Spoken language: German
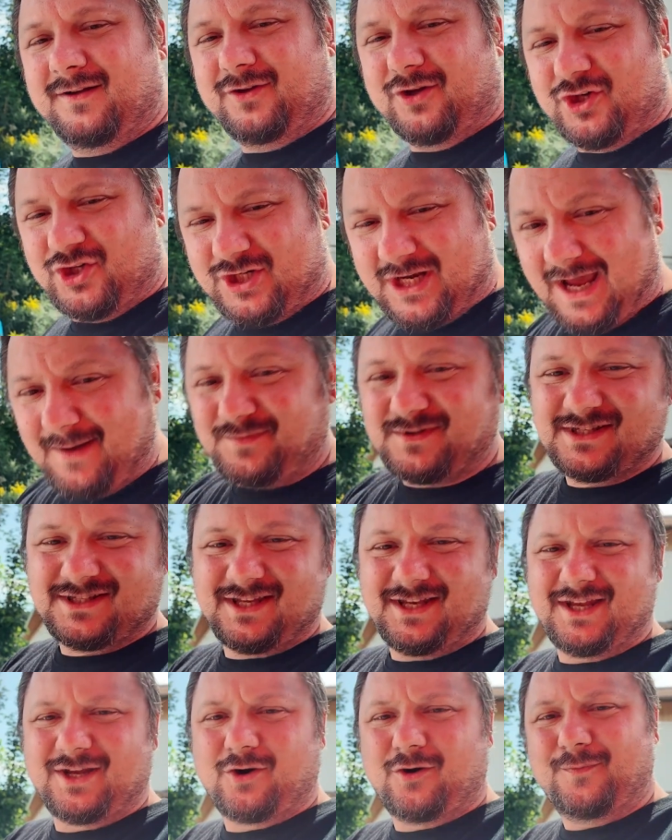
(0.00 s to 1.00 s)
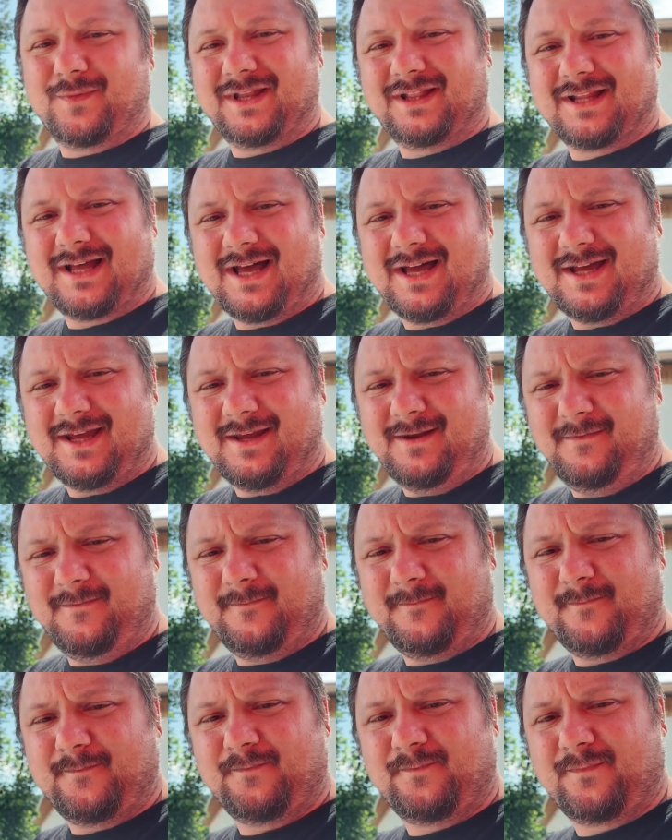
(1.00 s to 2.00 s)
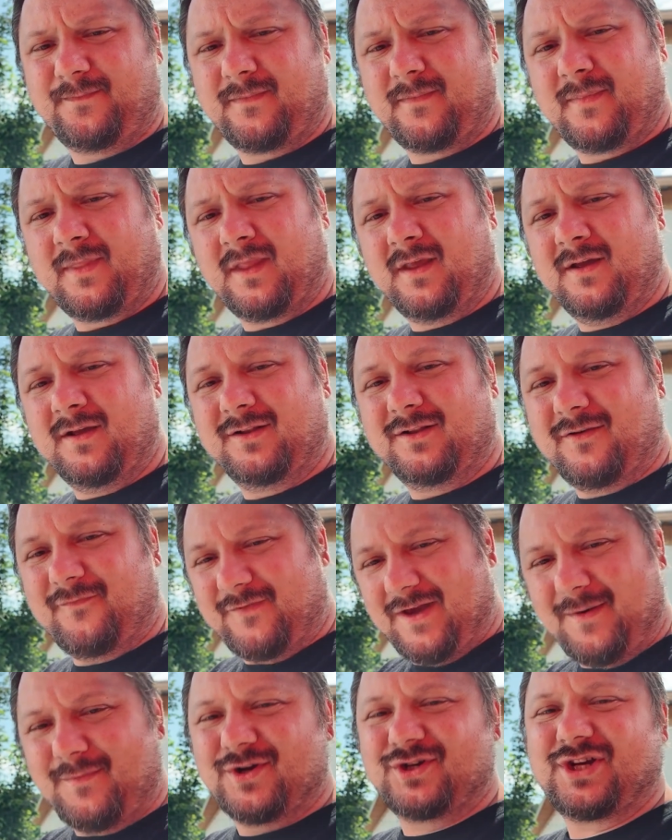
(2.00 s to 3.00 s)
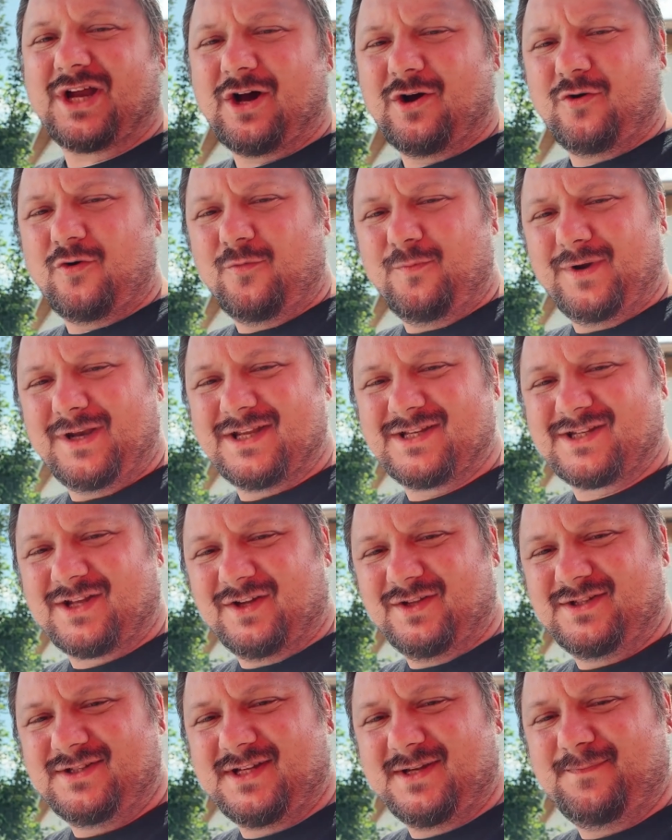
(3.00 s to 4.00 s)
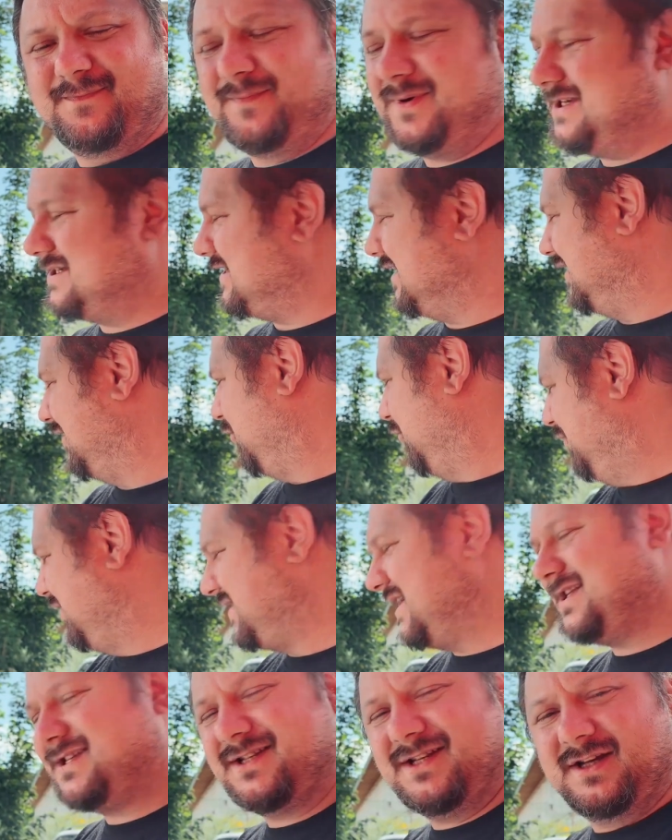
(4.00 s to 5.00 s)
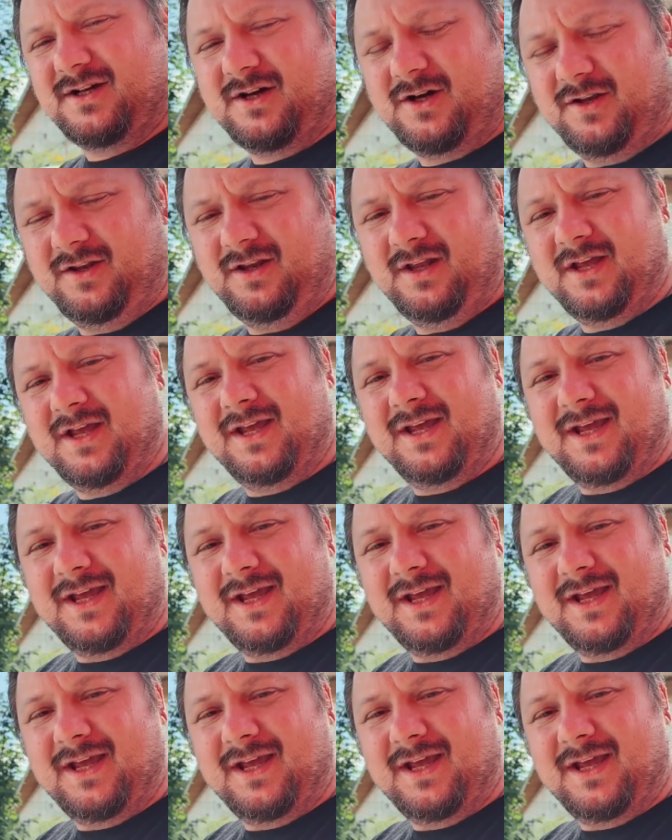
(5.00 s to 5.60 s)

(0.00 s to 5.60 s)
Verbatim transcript: dann schreibt es in die Kommentare. Dann werden wir schauen, ob man das Ganze ein bisschen umsetzen kann.